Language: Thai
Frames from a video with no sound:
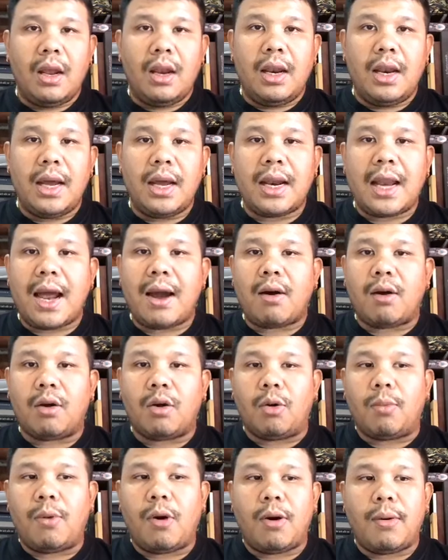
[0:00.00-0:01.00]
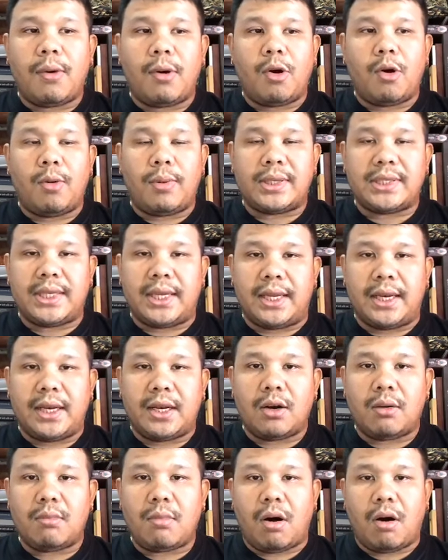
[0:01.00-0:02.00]
เรื่องราวของหลวงพ่อโอภาสีที่
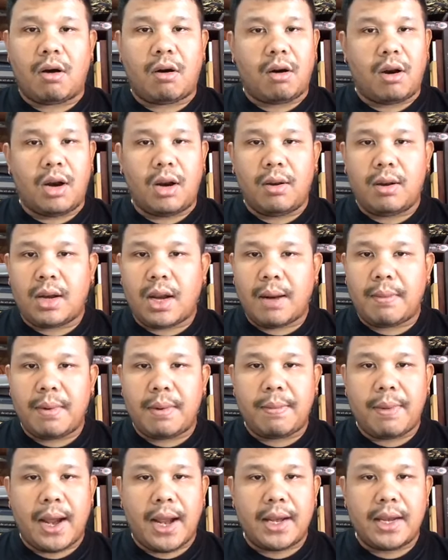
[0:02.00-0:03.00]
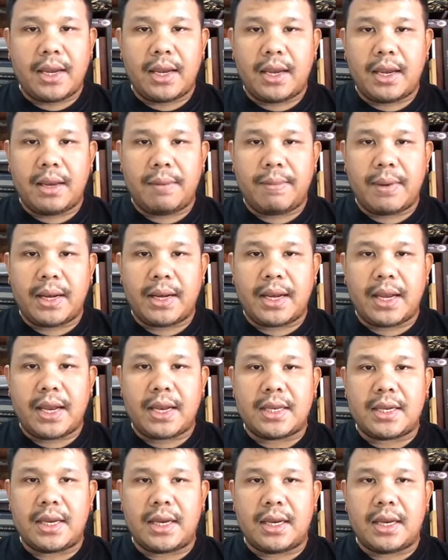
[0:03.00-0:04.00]
ต้องบอกก่อนเลยว่าท่านเป็นพระที่เป็นเก
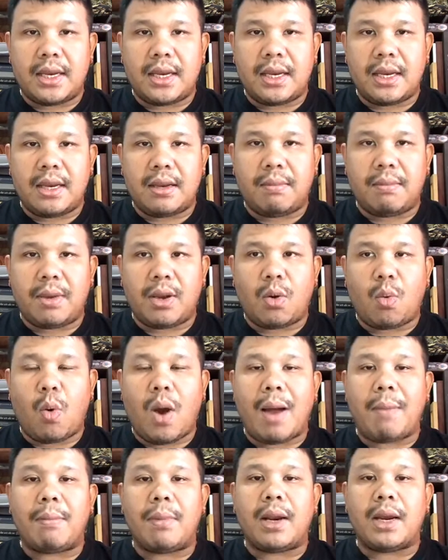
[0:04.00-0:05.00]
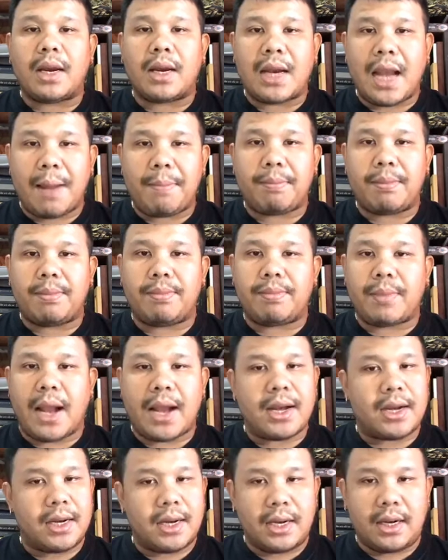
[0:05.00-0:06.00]
จิที่มีความลึกลับ
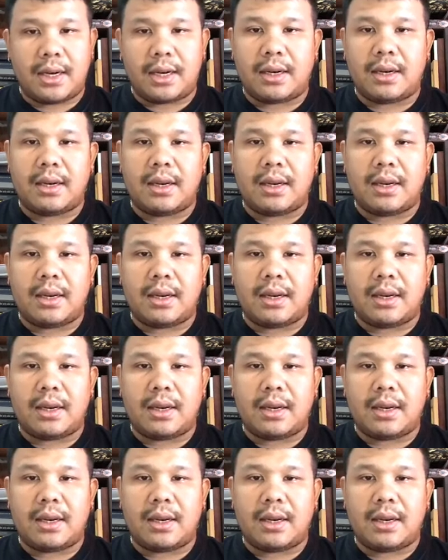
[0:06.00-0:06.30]
ท่านหนึ่ง